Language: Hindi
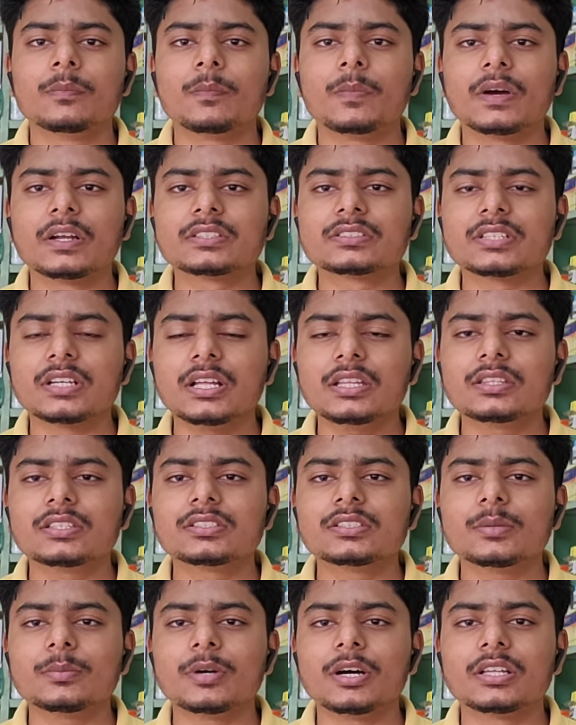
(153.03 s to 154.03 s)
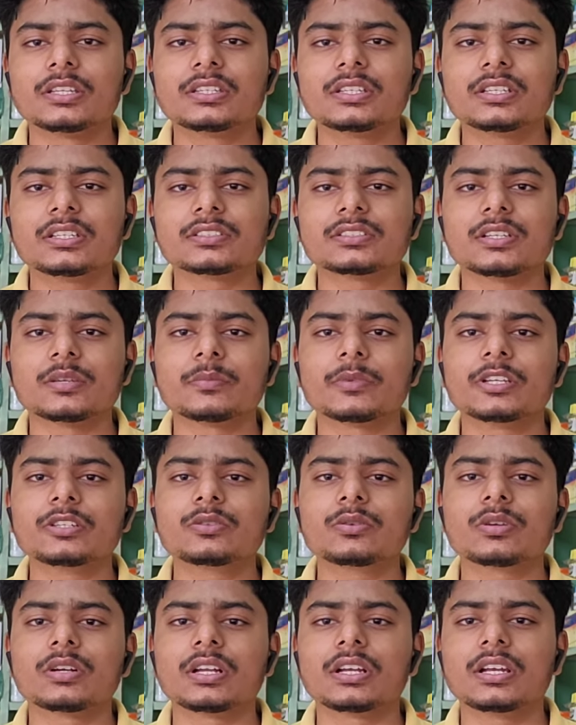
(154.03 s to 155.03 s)
बरसात जब आती किसान
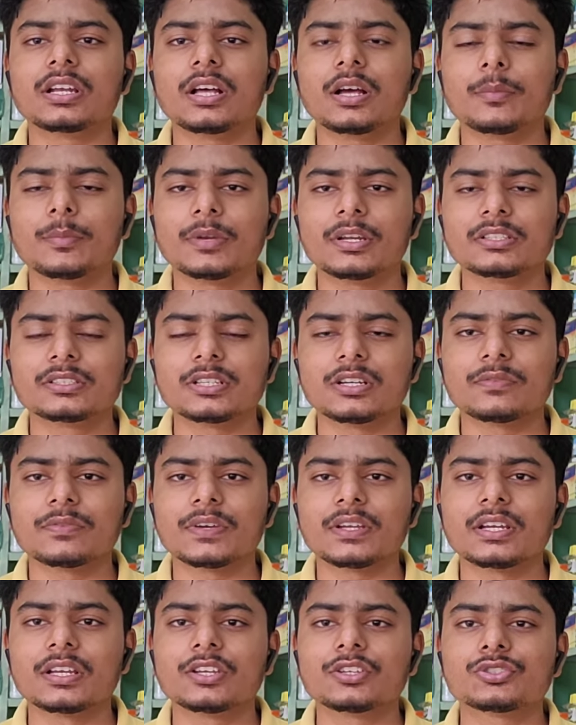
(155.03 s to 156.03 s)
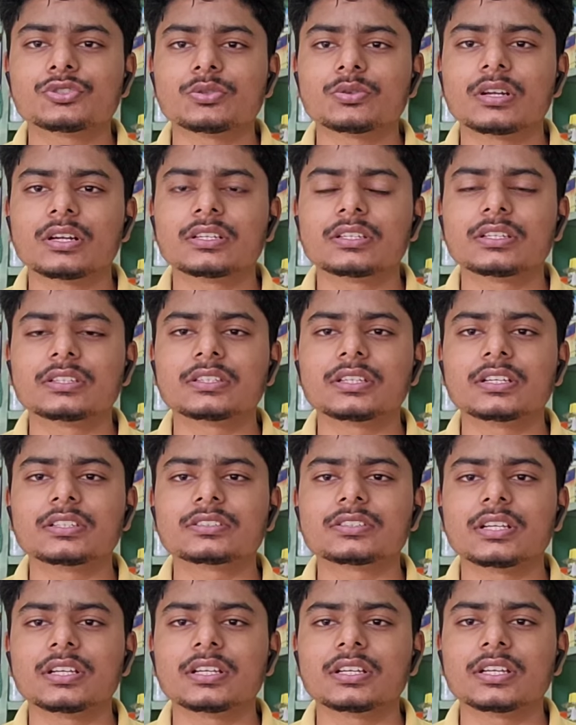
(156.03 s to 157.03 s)
भाइयों गन्ना अपना जड़ फैलाना शुरू कर देता है
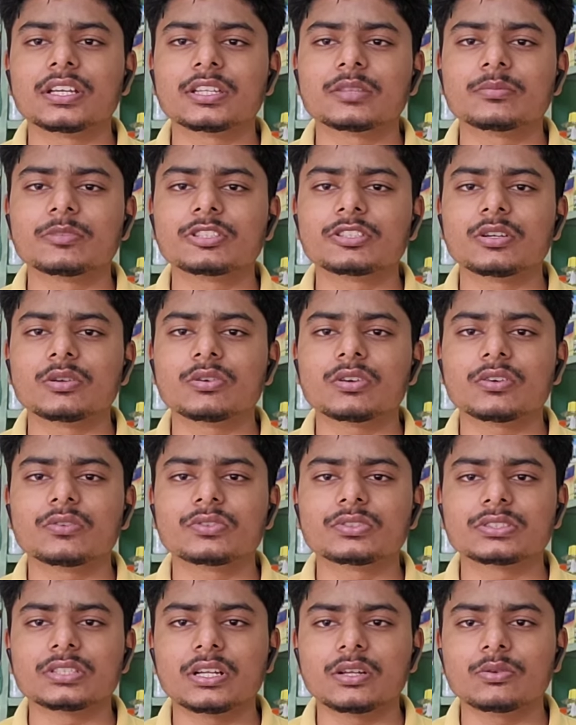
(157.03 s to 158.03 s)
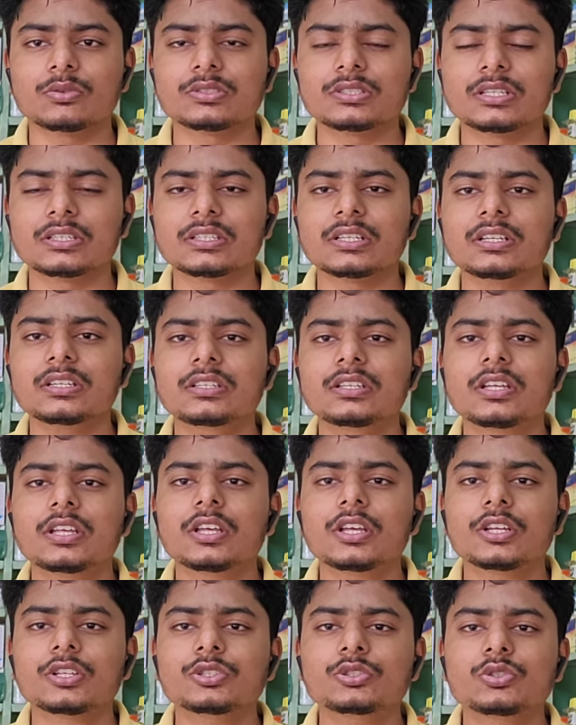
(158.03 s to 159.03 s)
सारे खेत में जड़ों का विस्तार हो जाता है
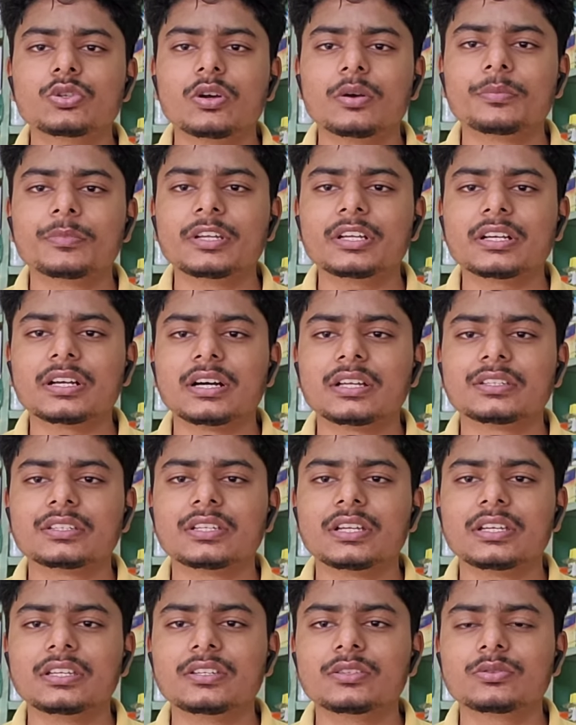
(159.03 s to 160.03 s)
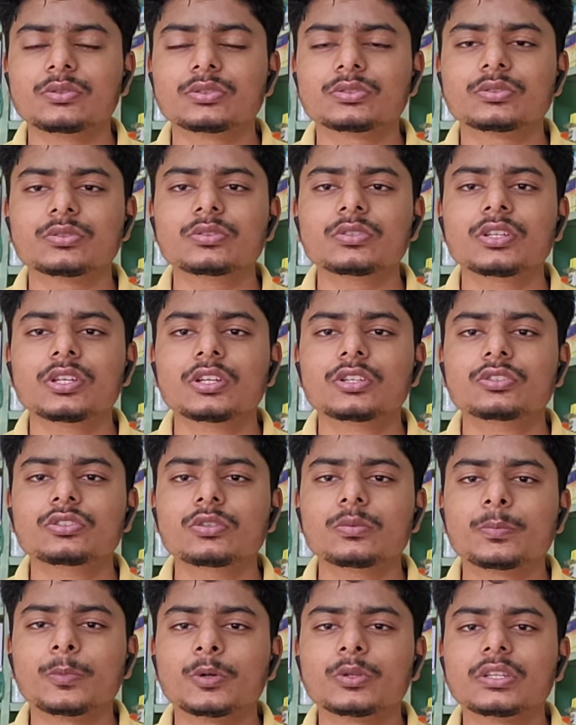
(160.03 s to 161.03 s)
जो हमने खाद डाली दोस्तों
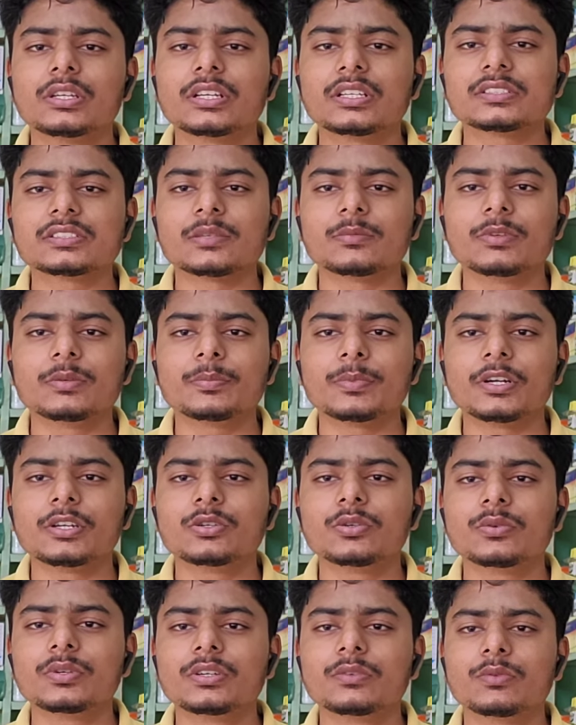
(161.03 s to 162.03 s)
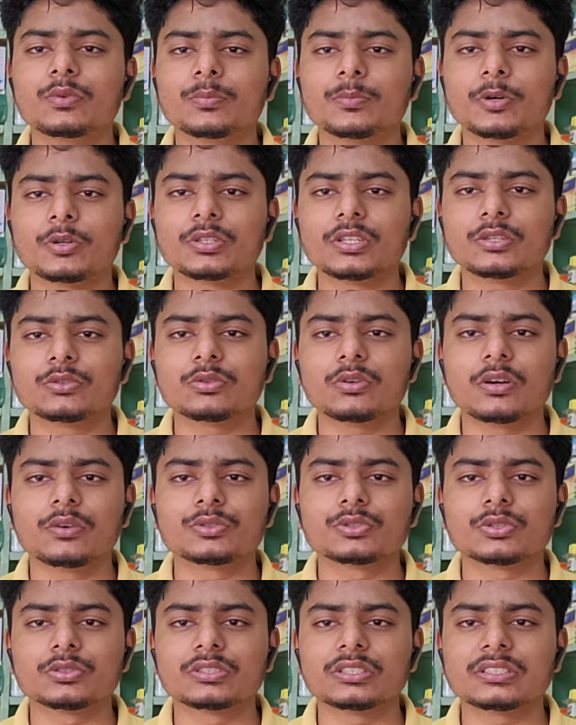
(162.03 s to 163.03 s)
जो पौधे के समीप पड़ी हुई वो पौधा तो
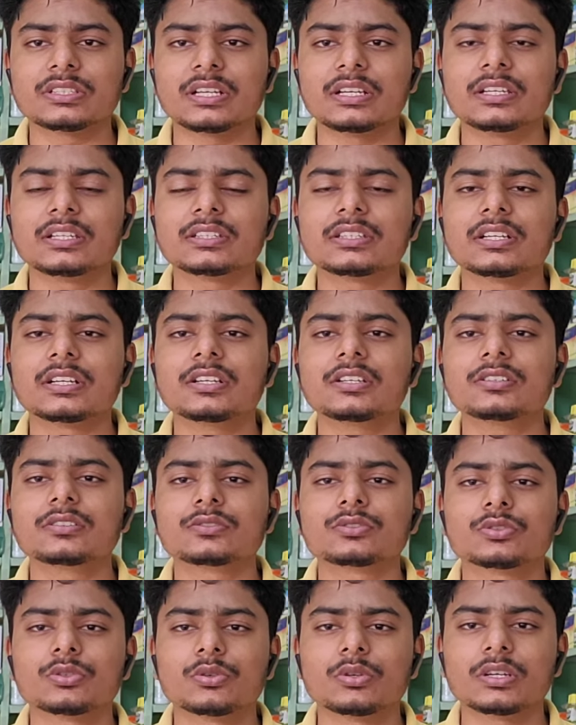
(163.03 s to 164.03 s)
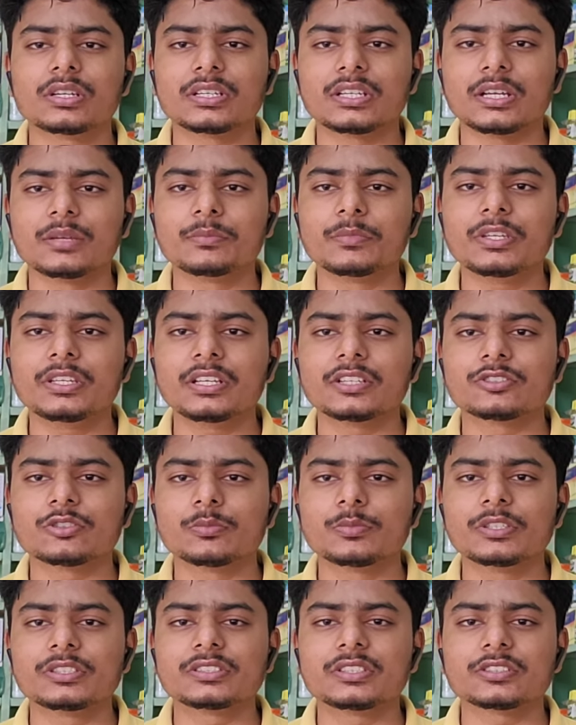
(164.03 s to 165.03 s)
अवशोषित कर लेता है शुरू के टाइम में ही
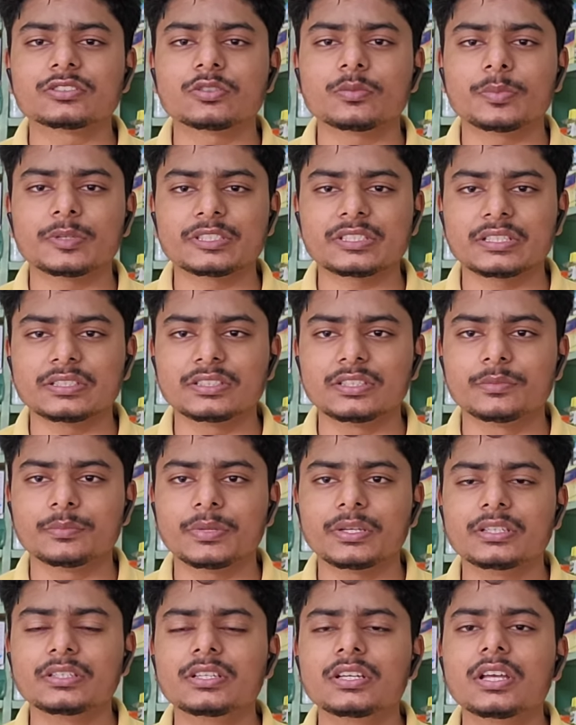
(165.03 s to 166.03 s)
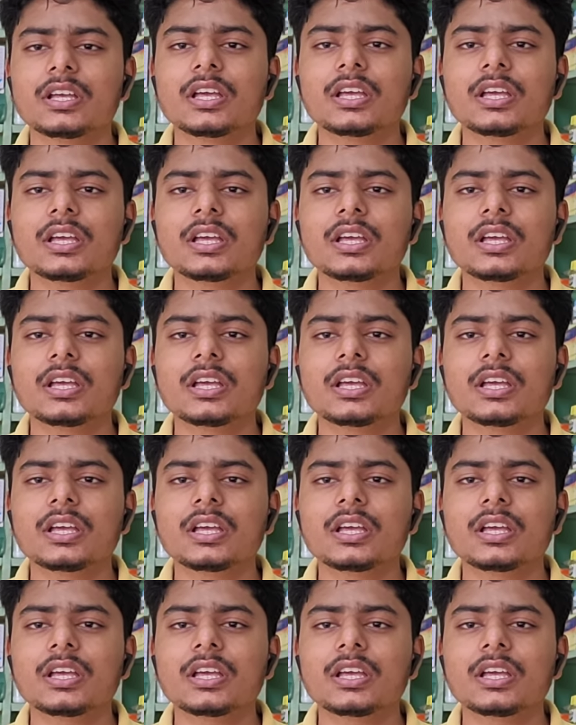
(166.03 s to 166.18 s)
120 से 150 दिन पर ही